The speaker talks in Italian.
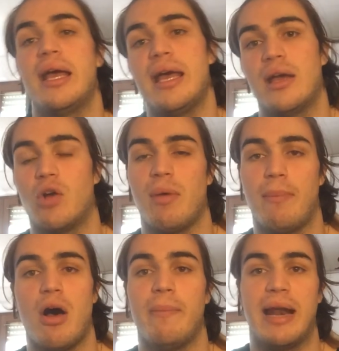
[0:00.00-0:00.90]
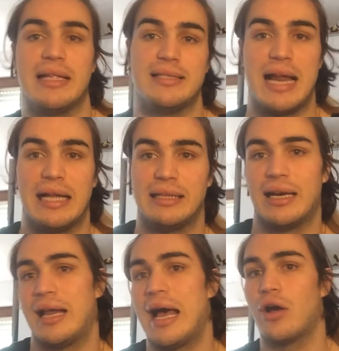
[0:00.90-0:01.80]
E come bomber a
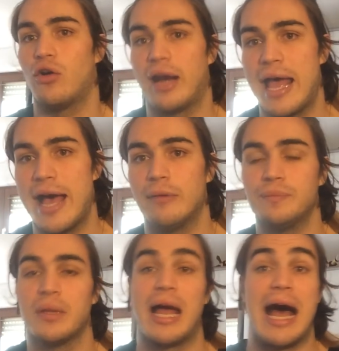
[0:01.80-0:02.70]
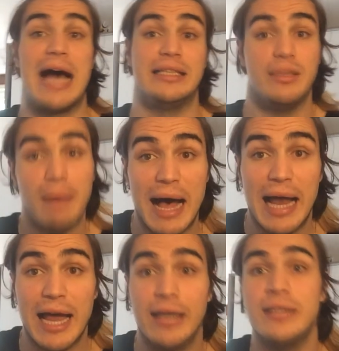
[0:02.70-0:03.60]
Zlatan, a Correa, a
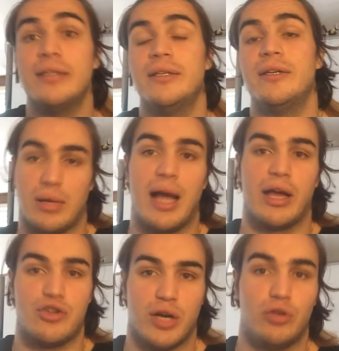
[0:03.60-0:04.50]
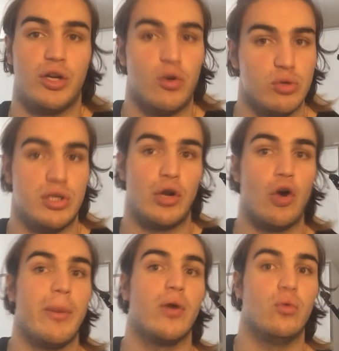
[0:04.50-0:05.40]
Dybala, anche giocatori illustri
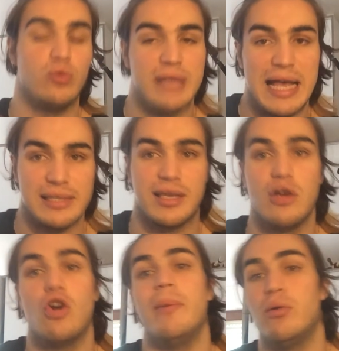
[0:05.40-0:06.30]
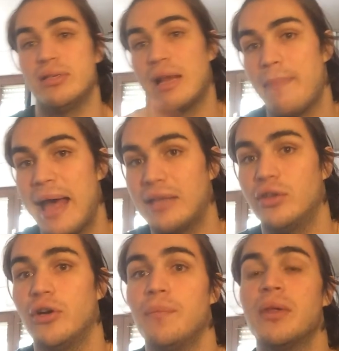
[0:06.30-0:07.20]
come Kuluseschi, come Luis
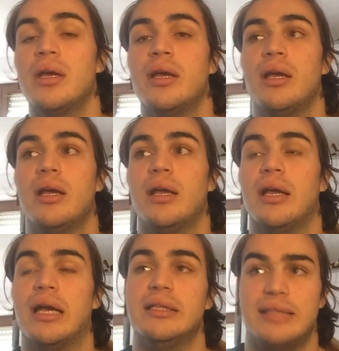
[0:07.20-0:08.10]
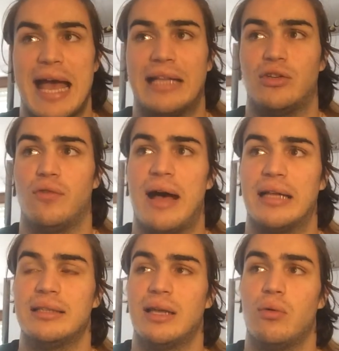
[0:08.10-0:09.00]
Alberto. Dietro
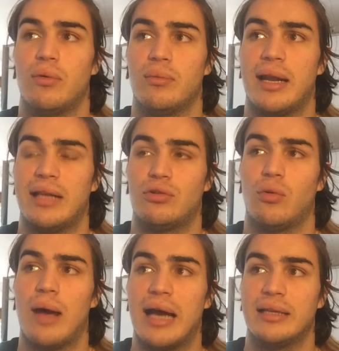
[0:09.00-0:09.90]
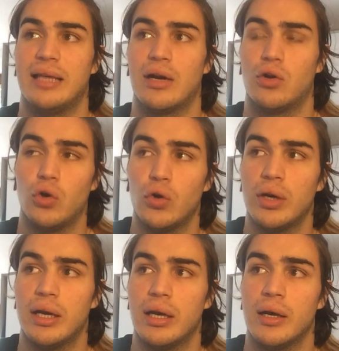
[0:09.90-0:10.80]
vanta una retroguardia
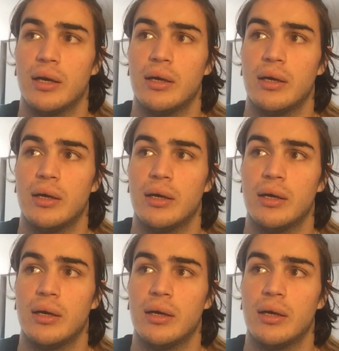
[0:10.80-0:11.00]
con